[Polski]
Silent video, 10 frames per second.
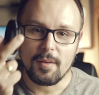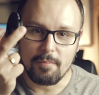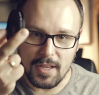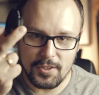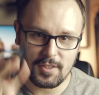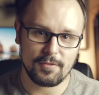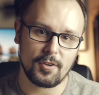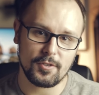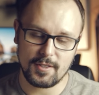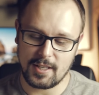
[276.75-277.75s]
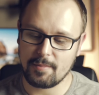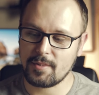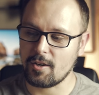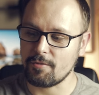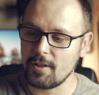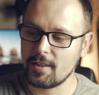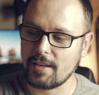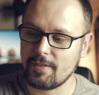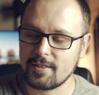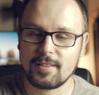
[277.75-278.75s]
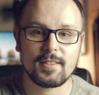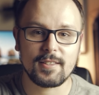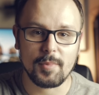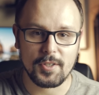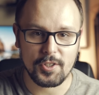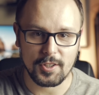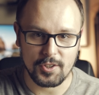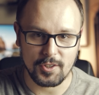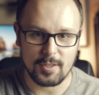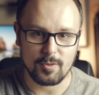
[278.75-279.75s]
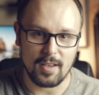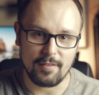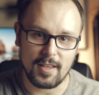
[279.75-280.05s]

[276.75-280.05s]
będzie z wykorzystaniem tego filtra, więc zobaczycie też od razu, e,